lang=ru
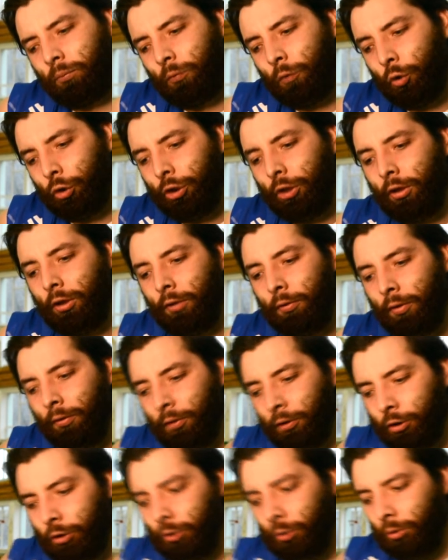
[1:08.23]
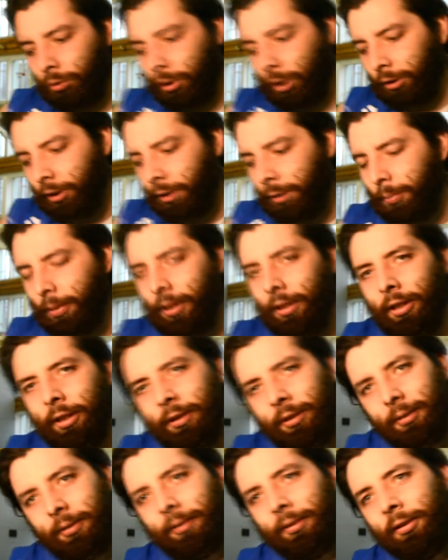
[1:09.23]
Ну, сделали вывод, что надо не
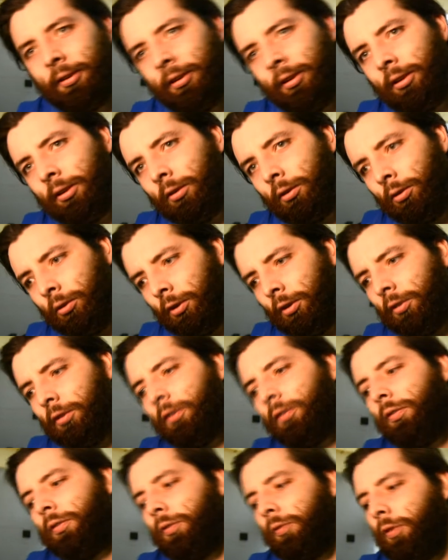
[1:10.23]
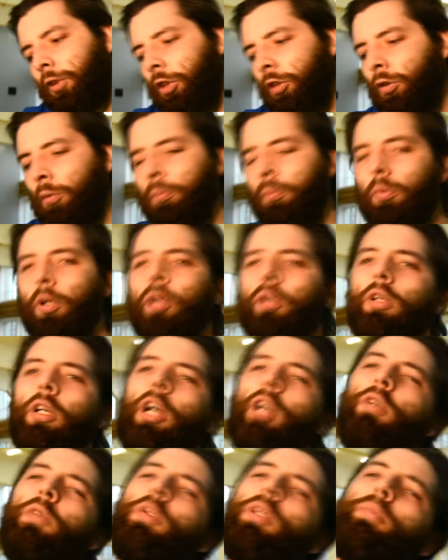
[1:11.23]
болеть. И, ну, в основном
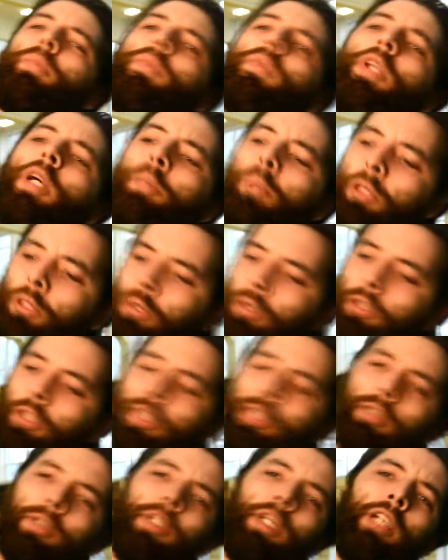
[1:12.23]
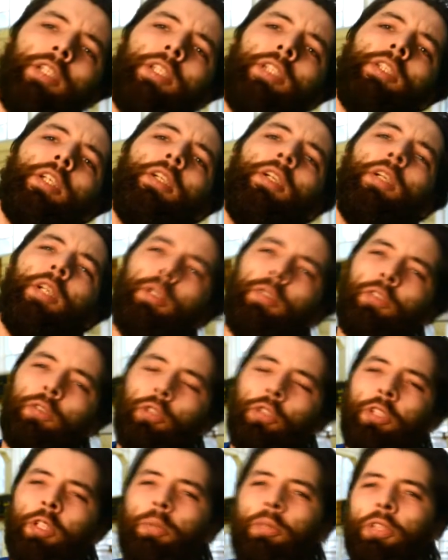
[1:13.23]
на, на определенных отрезках игры
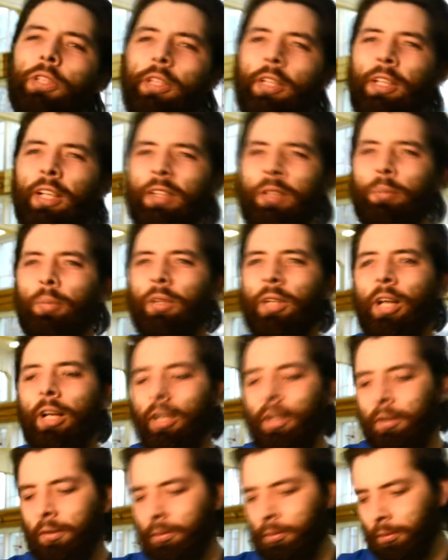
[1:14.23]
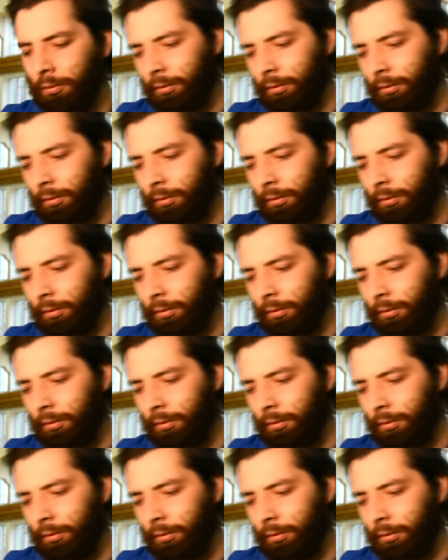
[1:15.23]
все-таки мысль какая-то была.